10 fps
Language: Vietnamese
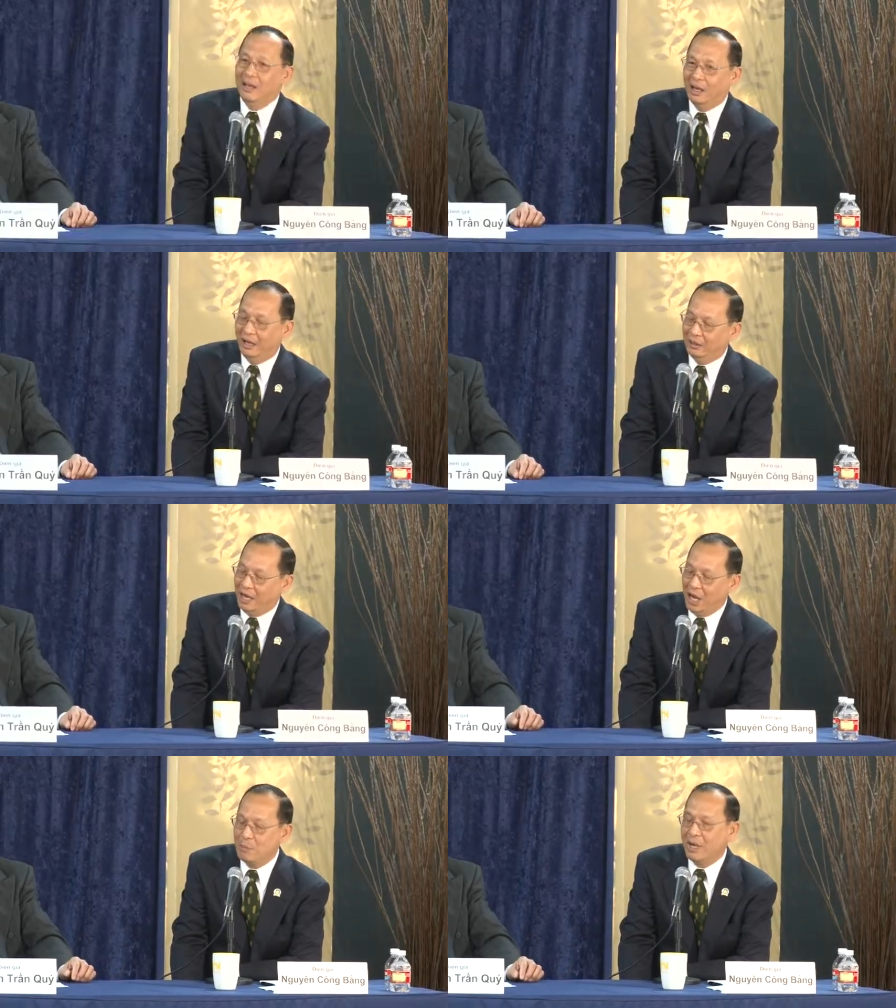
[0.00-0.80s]
à,
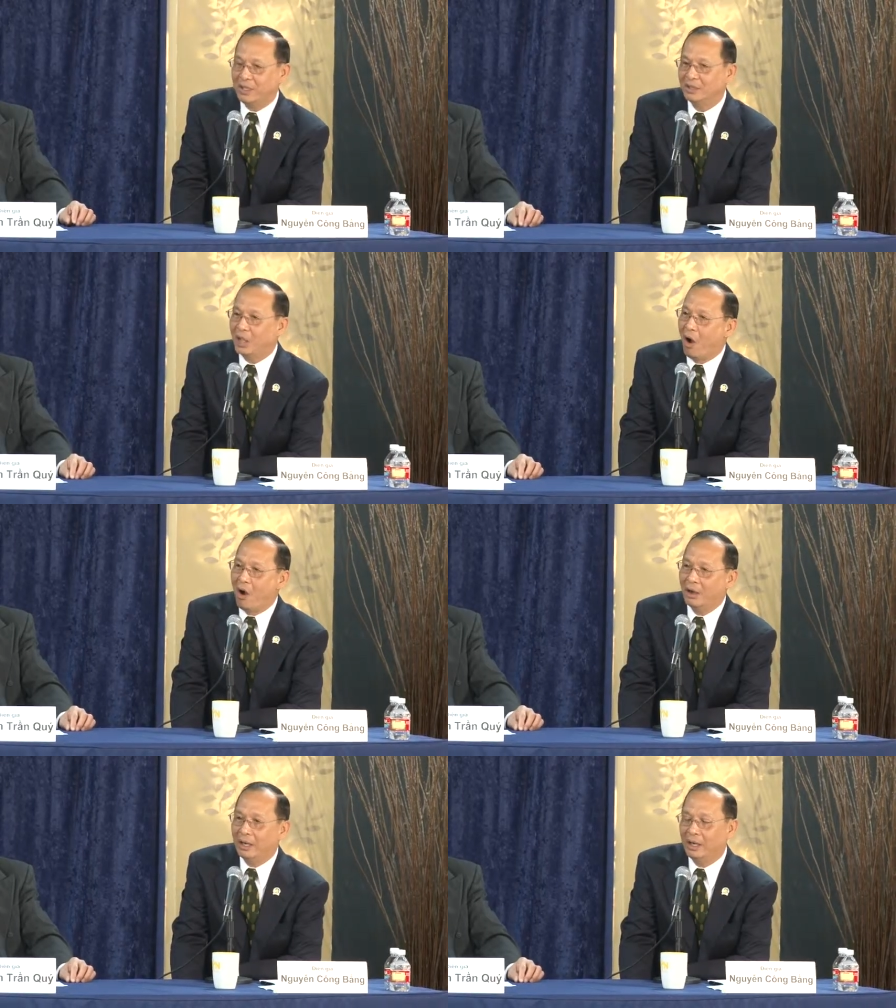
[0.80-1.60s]
để mà chứng
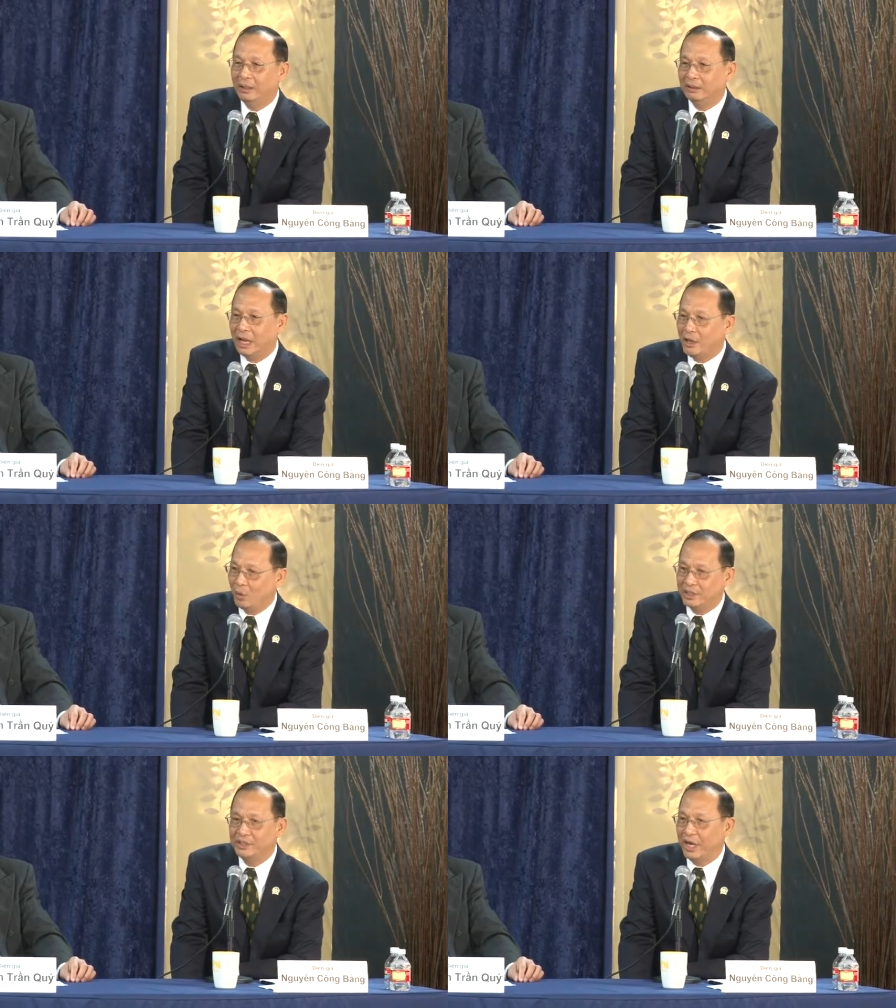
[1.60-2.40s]
tỏ cái thái
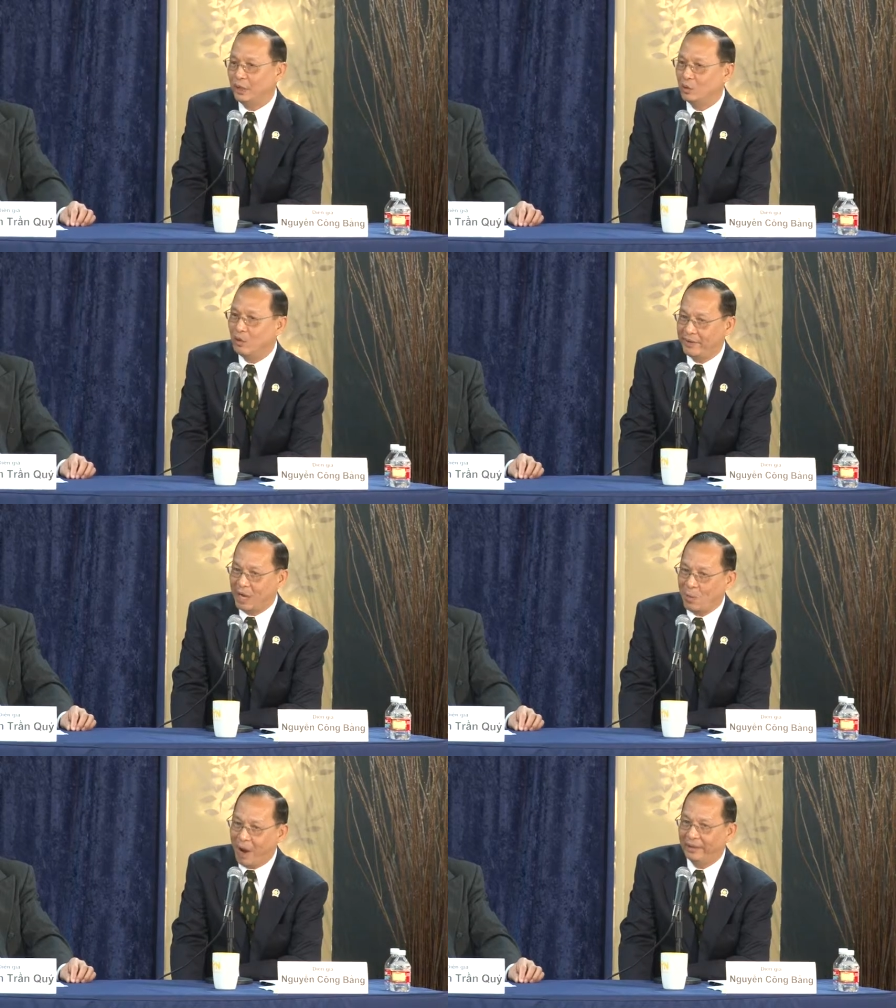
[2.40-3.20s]
độ chính trị của người Việt
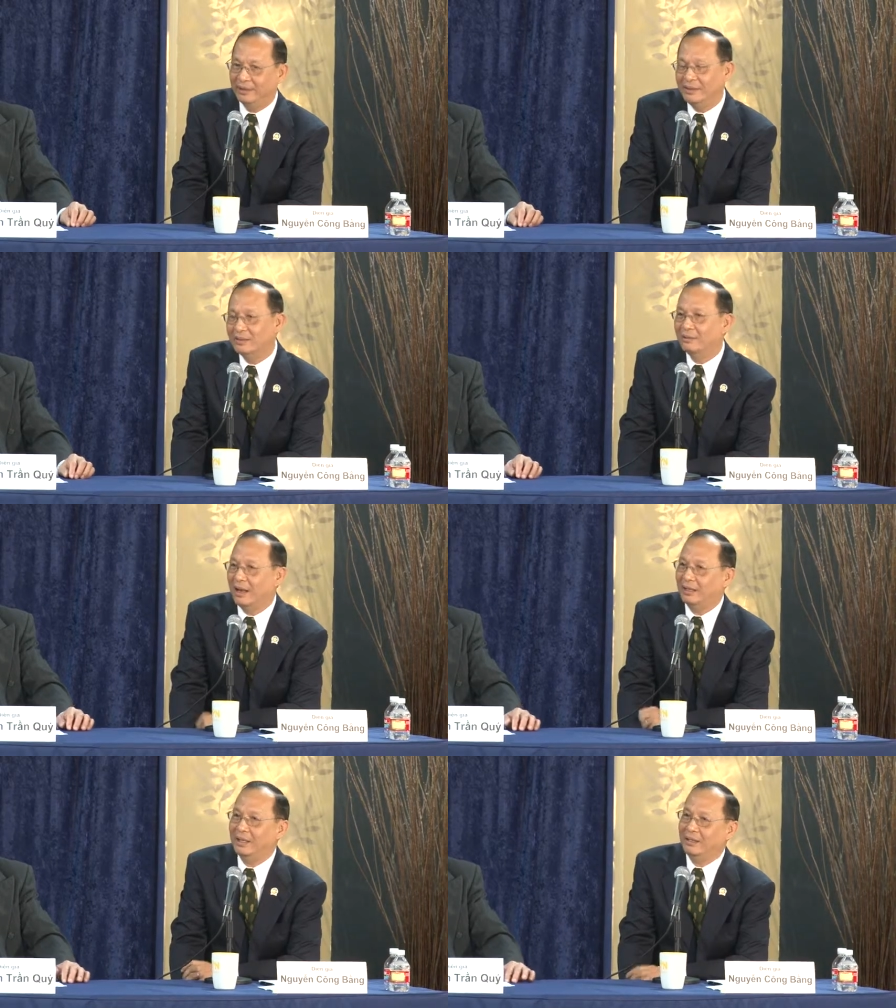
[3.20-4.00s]
hải ngoại thứ nhất
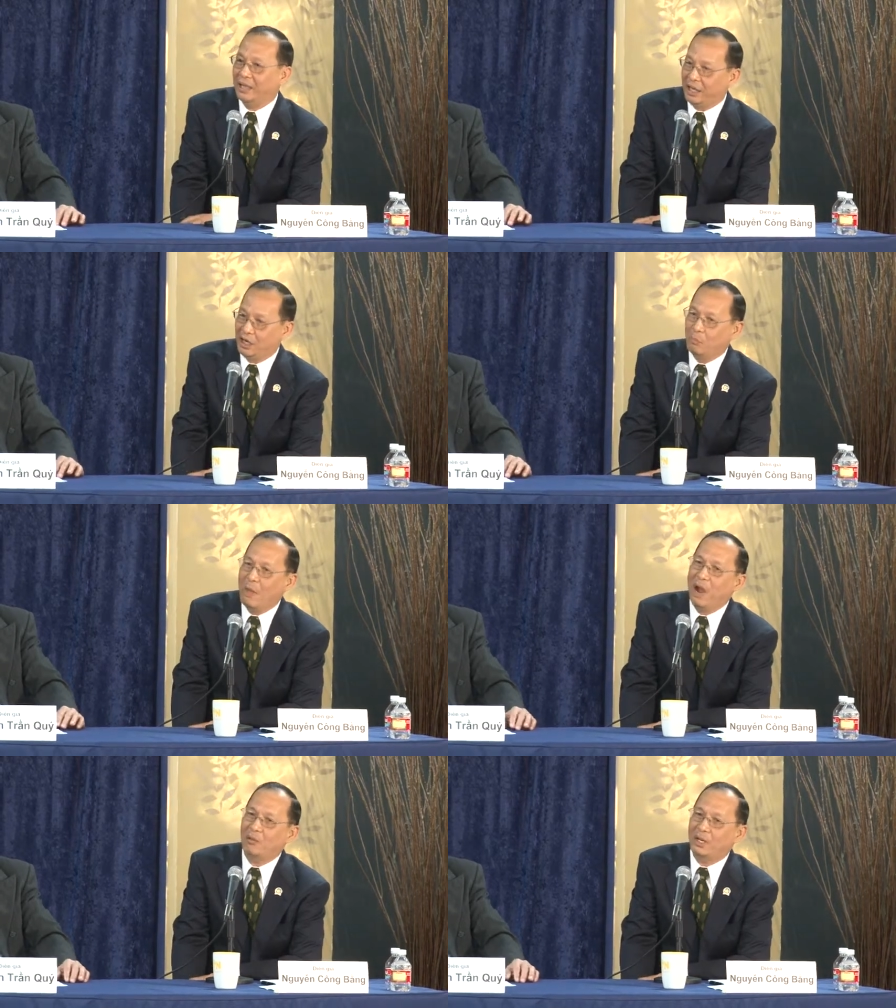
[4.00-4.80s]
là cái kỳ
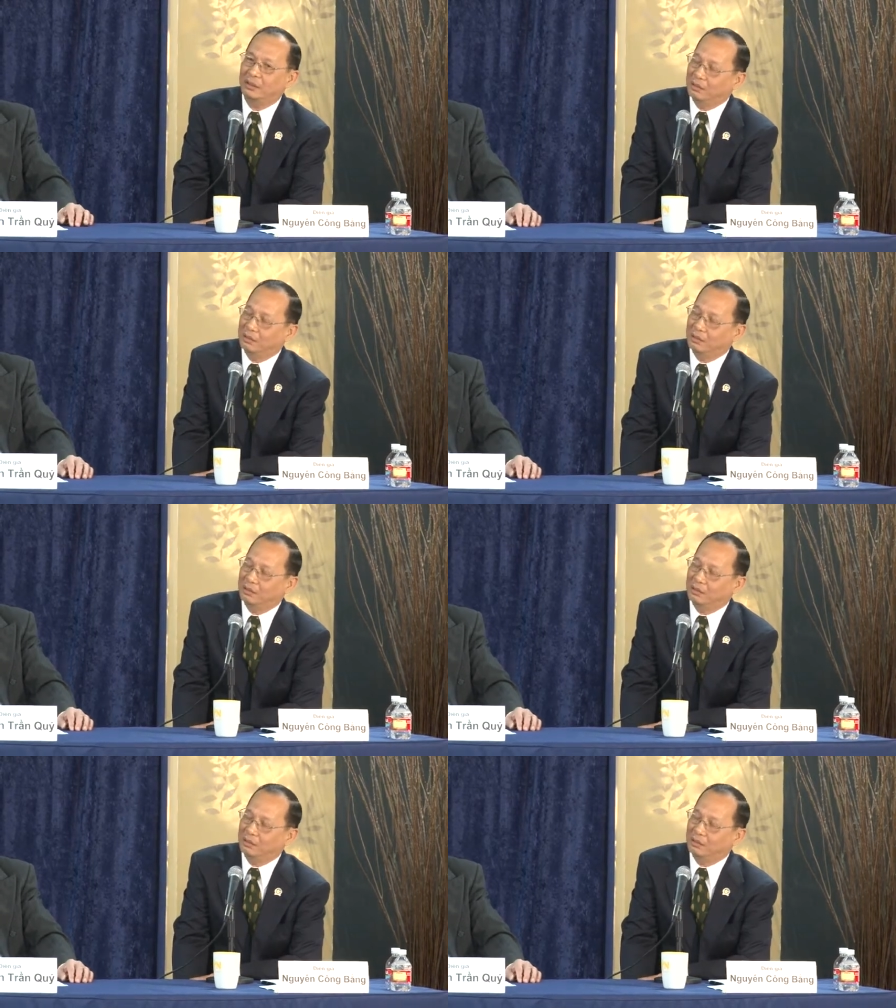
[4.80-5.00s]
đồng bào